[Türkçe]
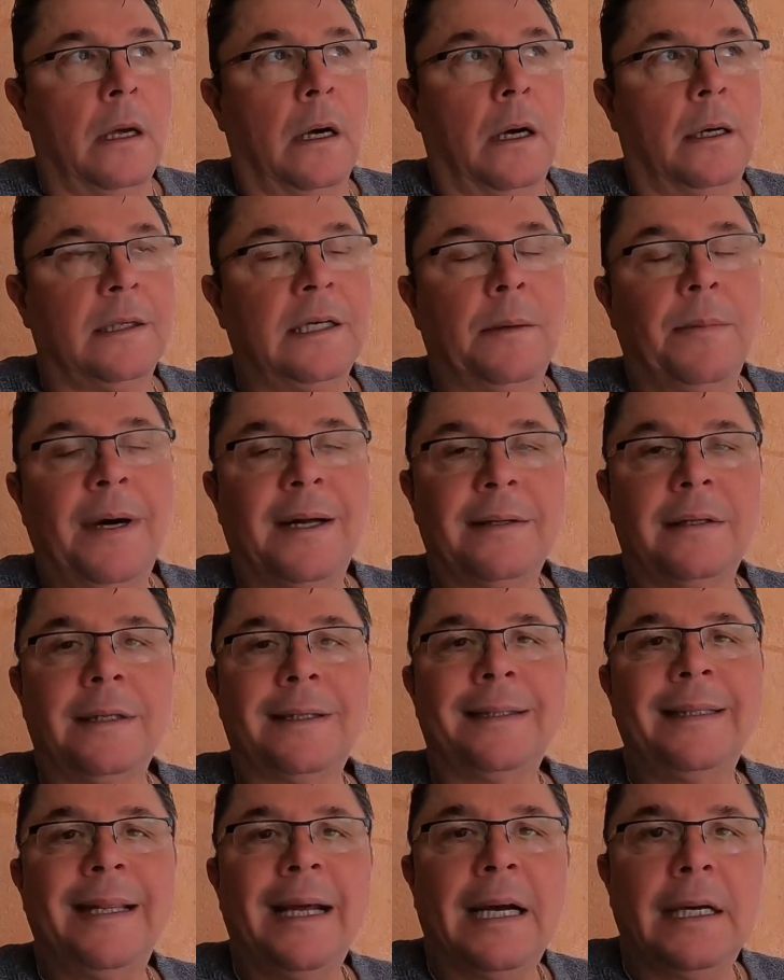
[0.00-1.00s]
Adam
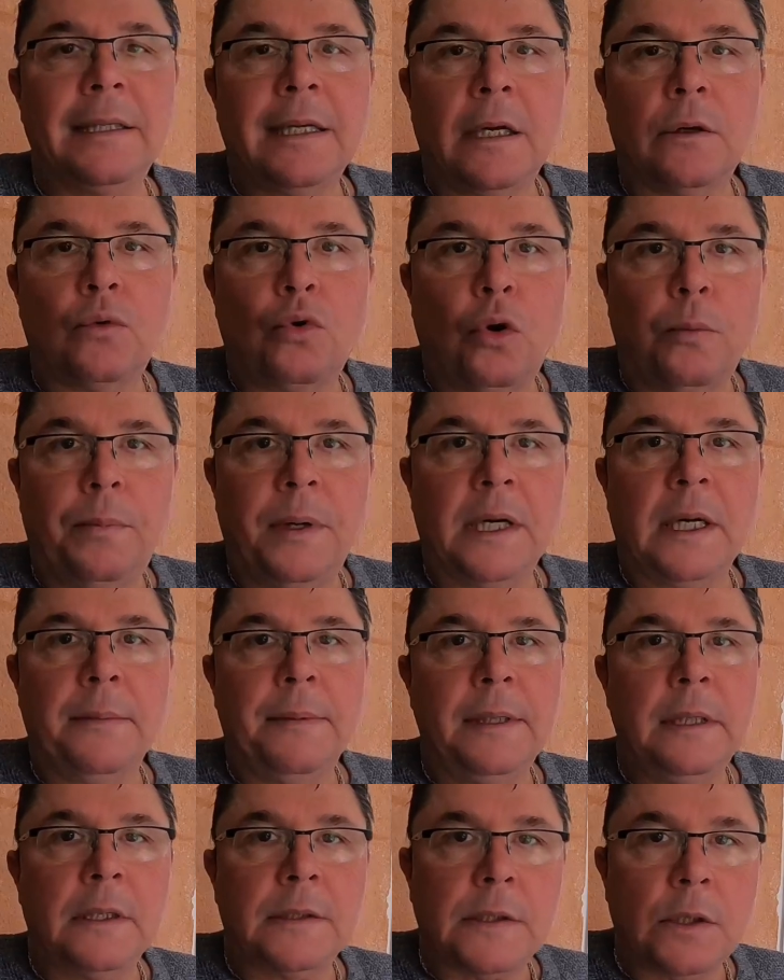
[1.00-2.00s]
artık ne kadar
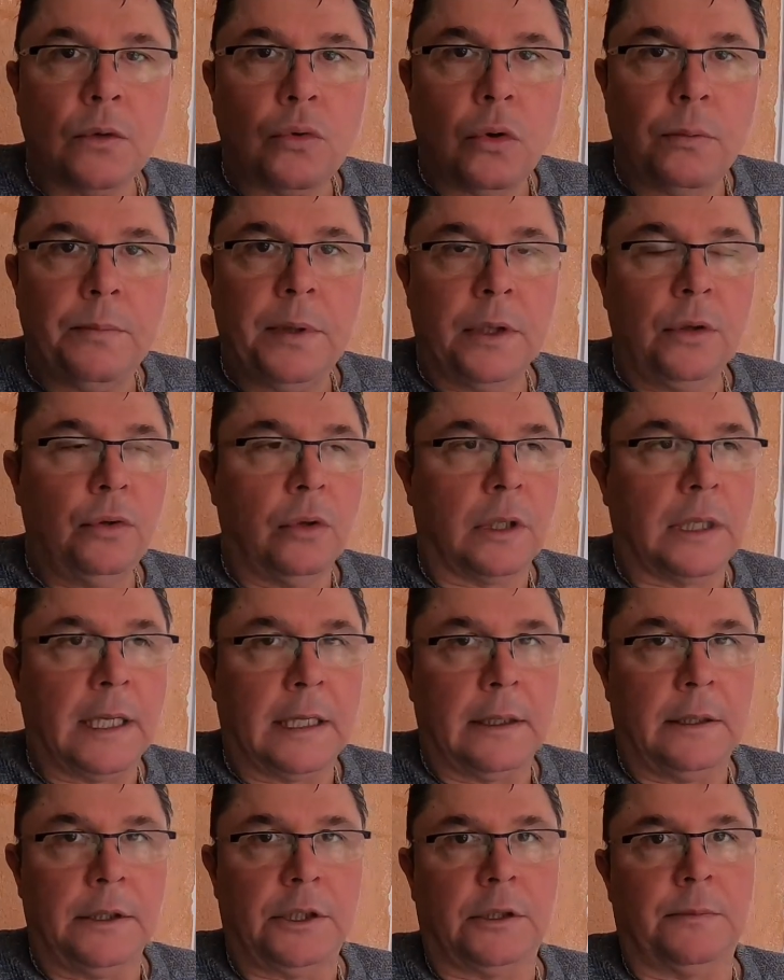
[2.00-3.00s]
koparabilirse koparıyor
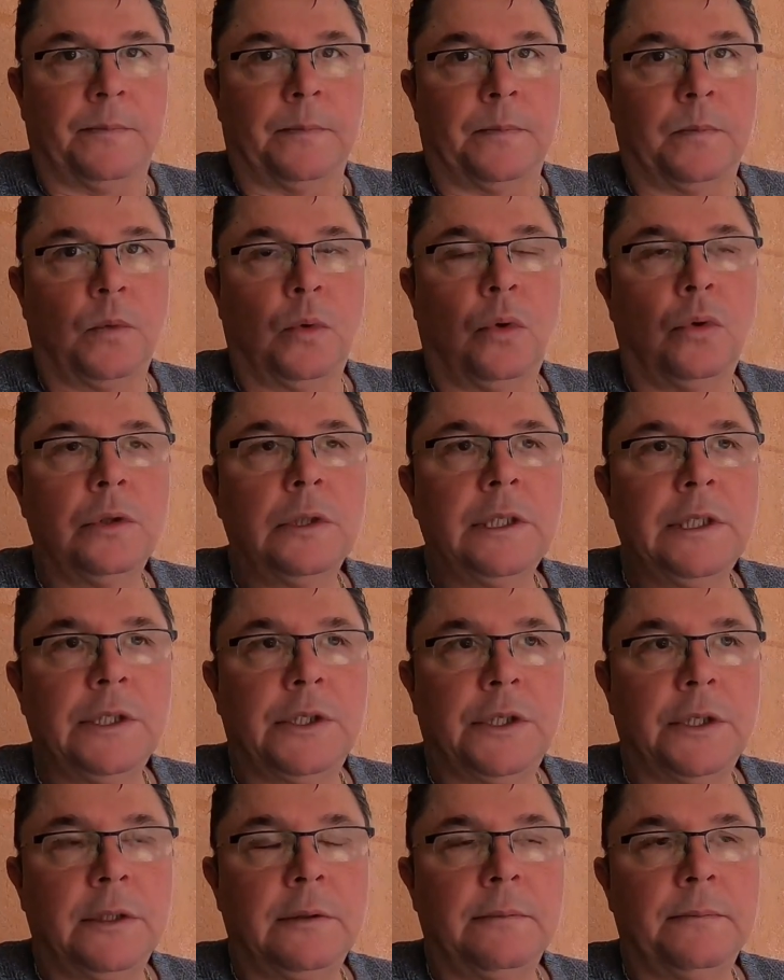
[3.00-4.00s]
kardeşim. Onun
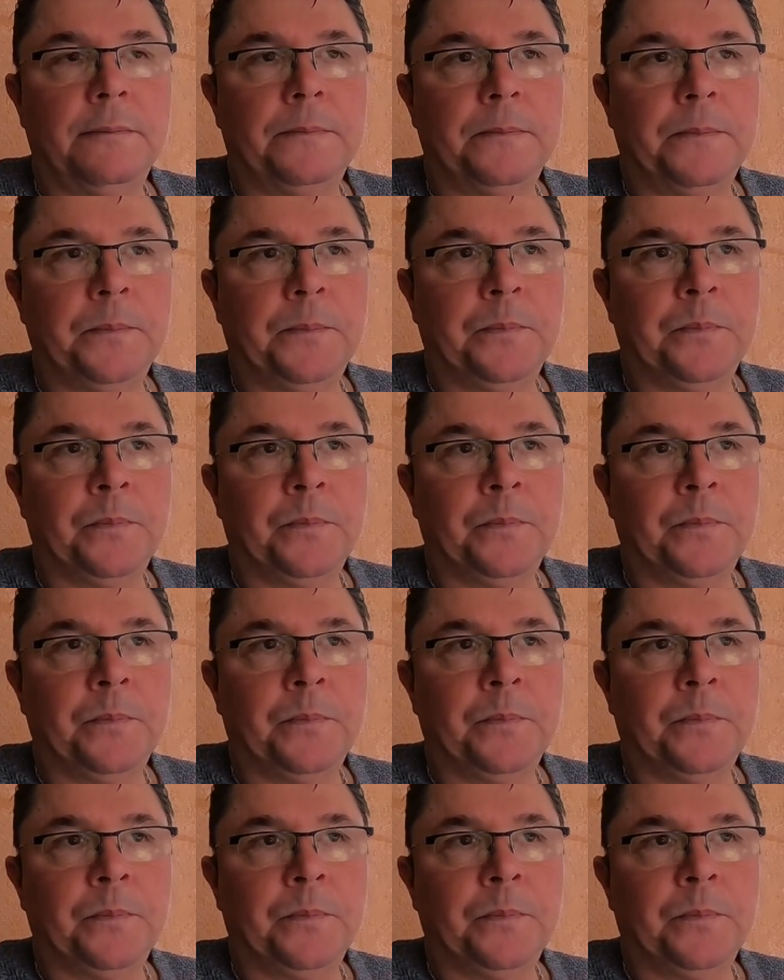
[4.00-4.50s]
için